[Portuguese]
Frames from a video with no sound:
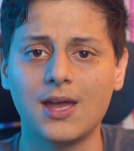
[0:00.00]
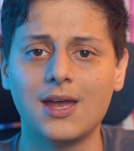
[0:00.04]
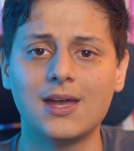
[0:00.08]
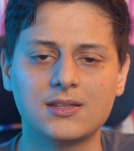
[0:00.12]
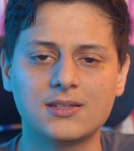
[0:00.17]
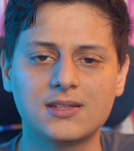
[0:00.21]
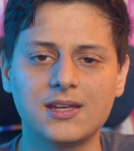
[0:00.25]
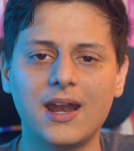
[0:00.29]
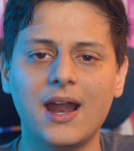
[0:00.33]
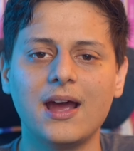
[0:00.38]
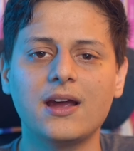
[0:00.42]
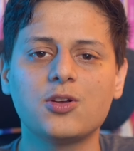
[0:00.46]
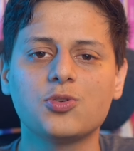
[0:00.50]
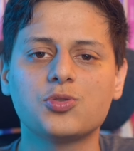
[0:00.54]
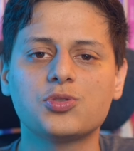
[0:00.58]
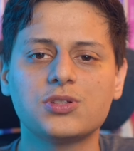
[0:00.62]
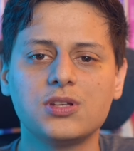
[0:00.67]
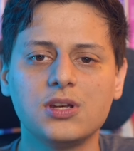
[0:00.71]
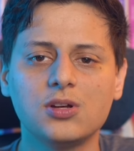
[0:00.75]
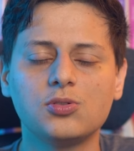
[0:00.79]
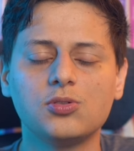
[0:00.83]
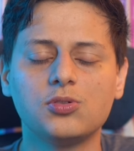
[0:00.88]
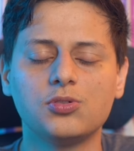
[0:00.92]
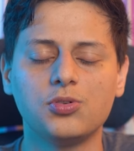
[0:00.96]
Será que o
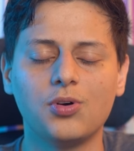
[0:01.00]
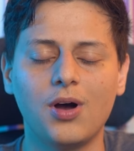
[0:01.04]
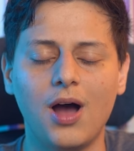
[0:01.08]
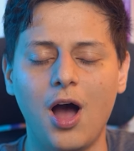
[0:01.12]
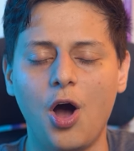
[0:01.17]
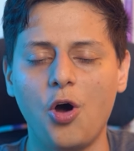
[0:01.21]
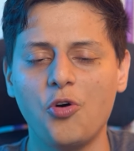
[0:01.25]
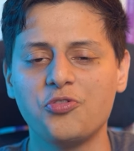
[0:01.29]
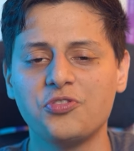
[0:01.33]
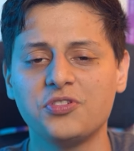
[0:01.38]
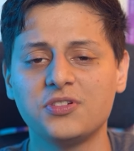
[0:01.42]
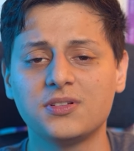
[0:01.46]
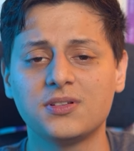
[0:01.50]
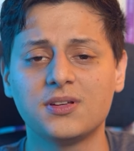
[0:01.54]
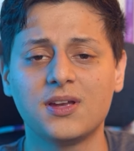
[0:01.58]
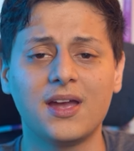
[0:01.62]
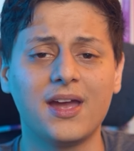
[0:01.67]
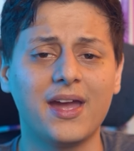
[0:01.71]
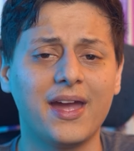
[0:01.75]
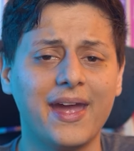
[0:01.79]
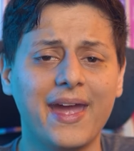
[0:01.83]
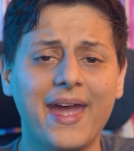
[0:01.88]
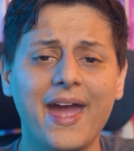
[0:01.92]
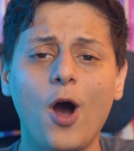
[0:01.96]
ciclo do halving
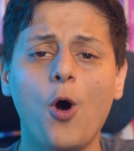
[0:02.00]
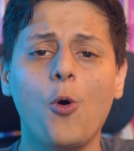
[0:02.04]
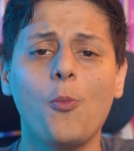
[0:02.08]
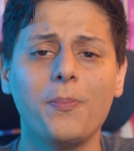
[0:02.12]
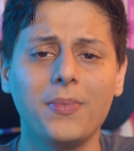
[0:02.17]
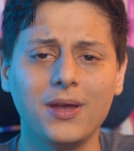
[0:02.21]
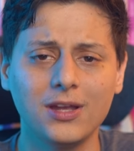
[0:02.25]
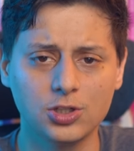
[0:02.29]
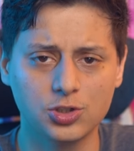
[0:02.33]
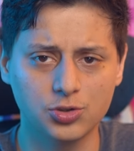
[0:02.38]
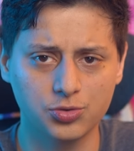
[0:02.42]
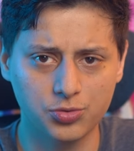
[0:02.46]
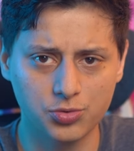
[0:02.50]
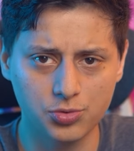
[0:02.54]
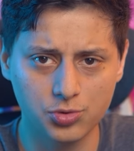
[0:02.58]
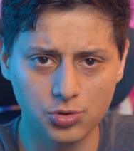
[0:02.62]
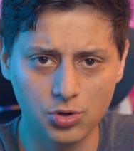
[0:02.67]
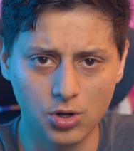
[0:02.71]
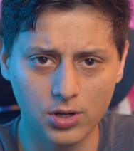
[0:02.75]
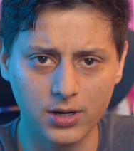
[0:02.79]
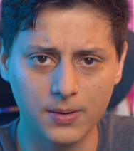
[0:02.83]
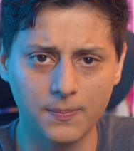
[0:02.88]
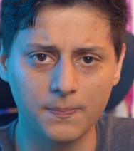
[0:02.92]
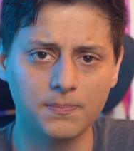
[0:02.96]
realmente
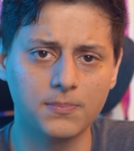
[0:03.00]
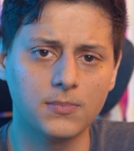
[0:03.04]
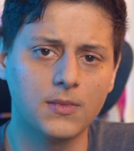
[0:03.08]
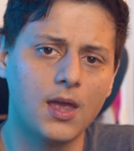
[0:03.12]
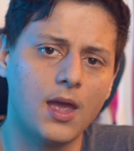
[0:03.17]
funciona?